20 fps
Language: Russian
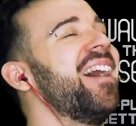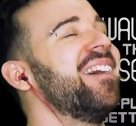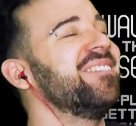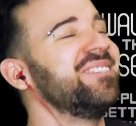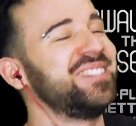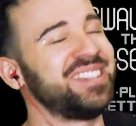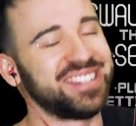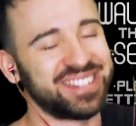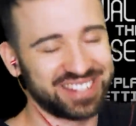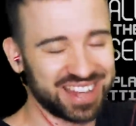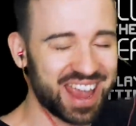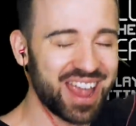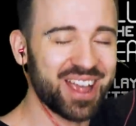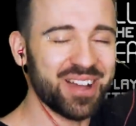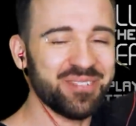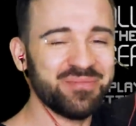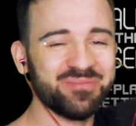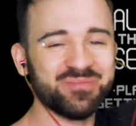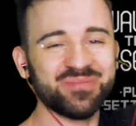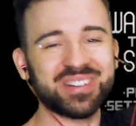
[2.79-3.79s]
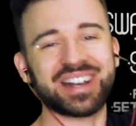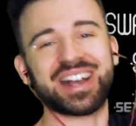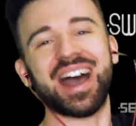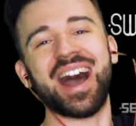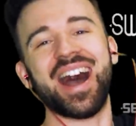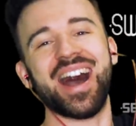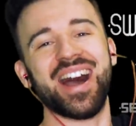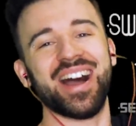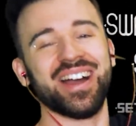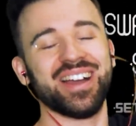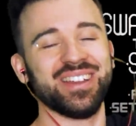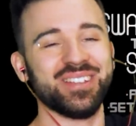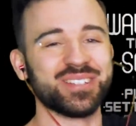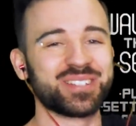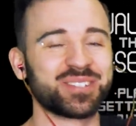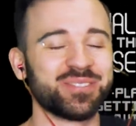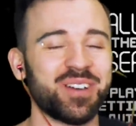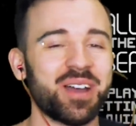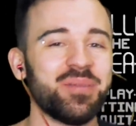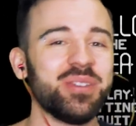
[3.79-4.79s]
а? всем хай!
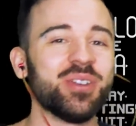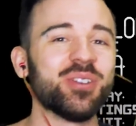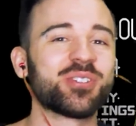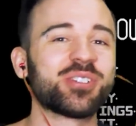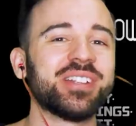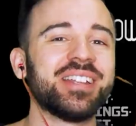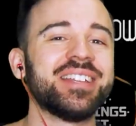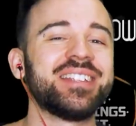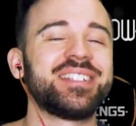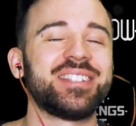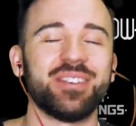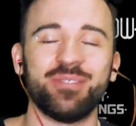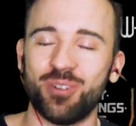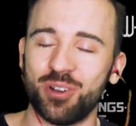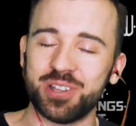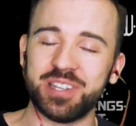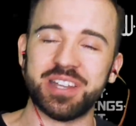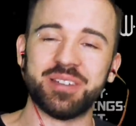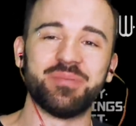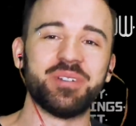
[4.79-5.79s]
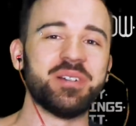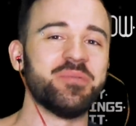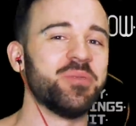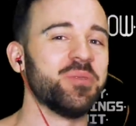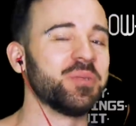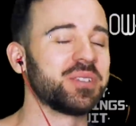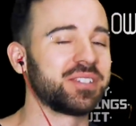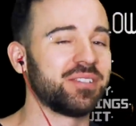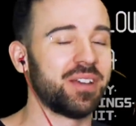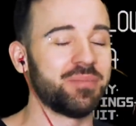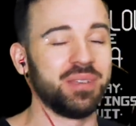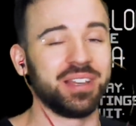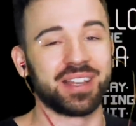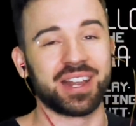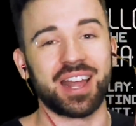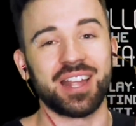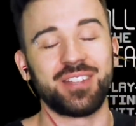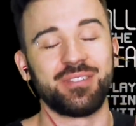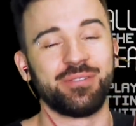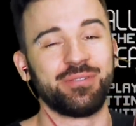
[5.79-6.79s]
С вами Юджин, и сегодня мы будем с вами
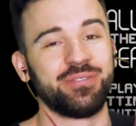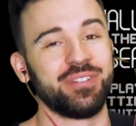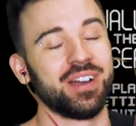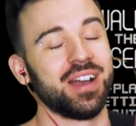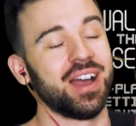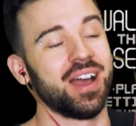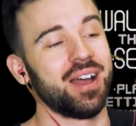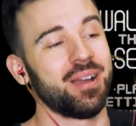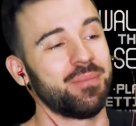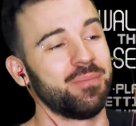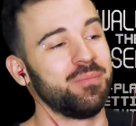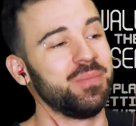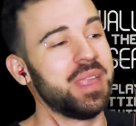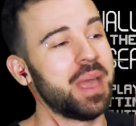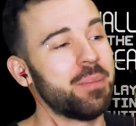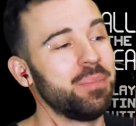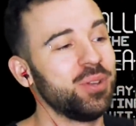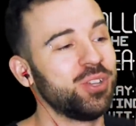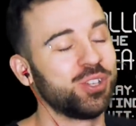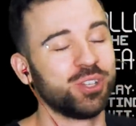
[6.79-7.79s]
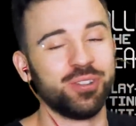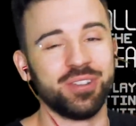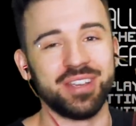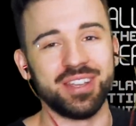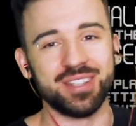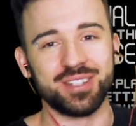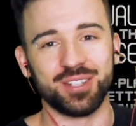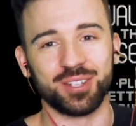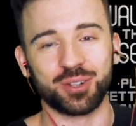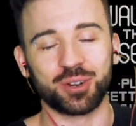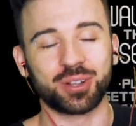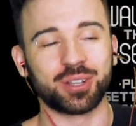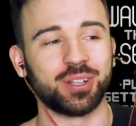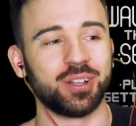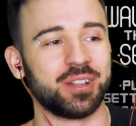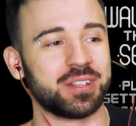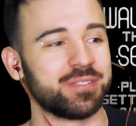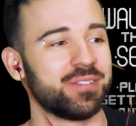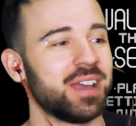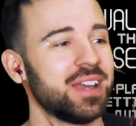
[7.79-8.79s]
играть в а, необычную инди-игру,
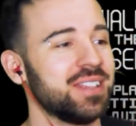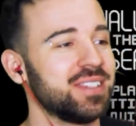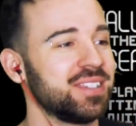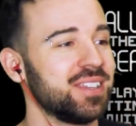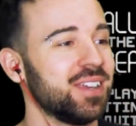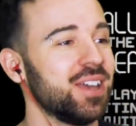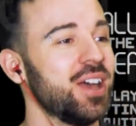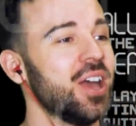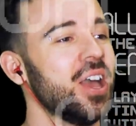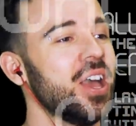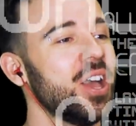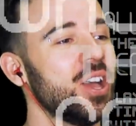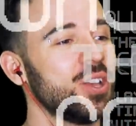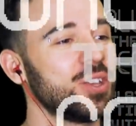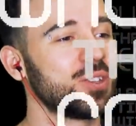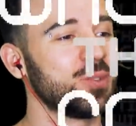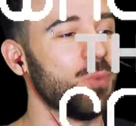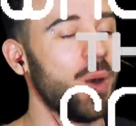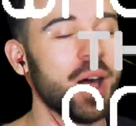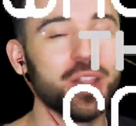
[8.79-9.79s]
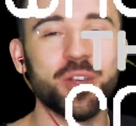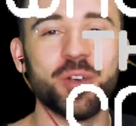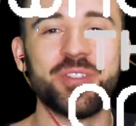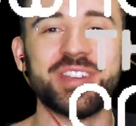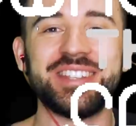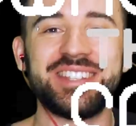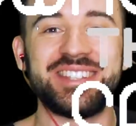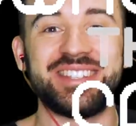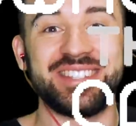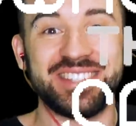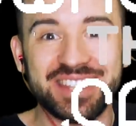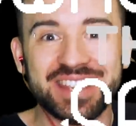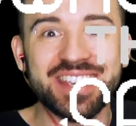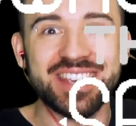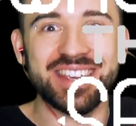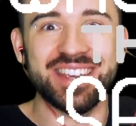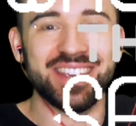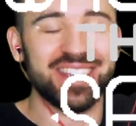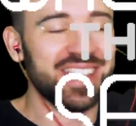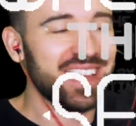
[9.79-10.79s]
которая называется Swallow the
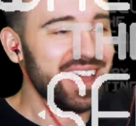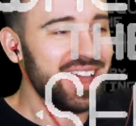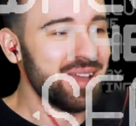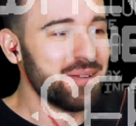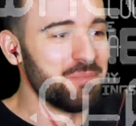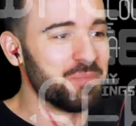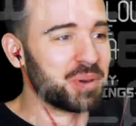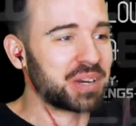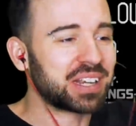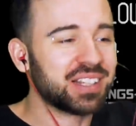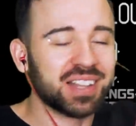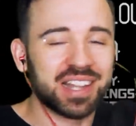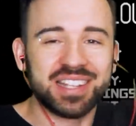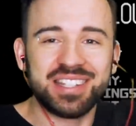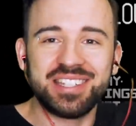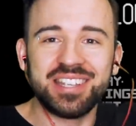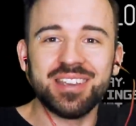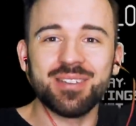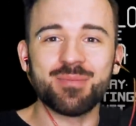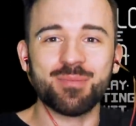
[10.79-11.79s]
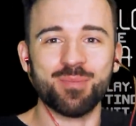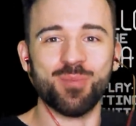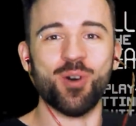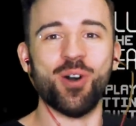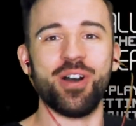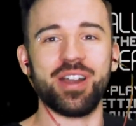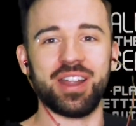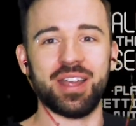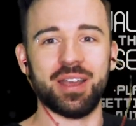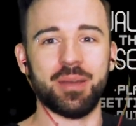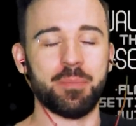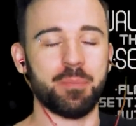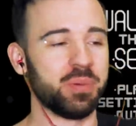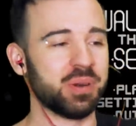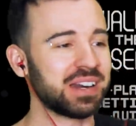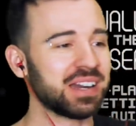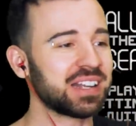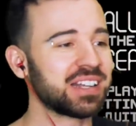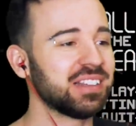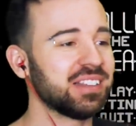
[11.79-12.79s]
Sea. Проглоти море,
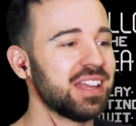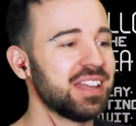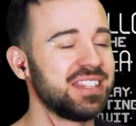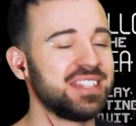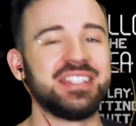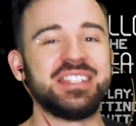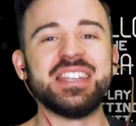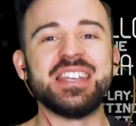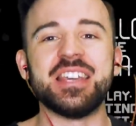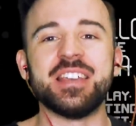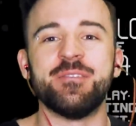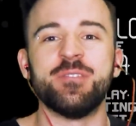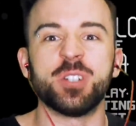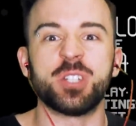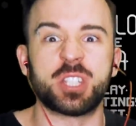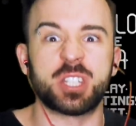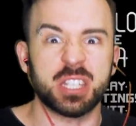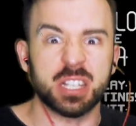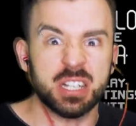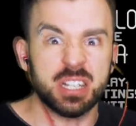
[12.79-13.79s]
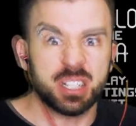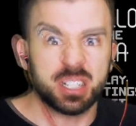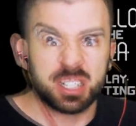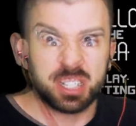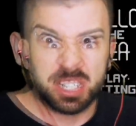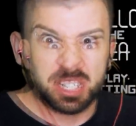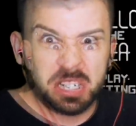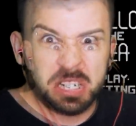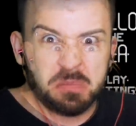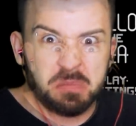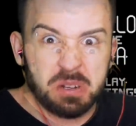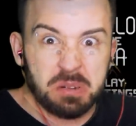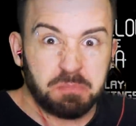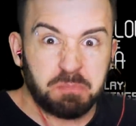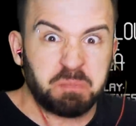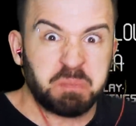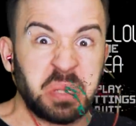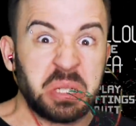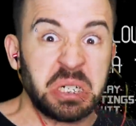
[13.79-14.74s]
проглоти его целиком и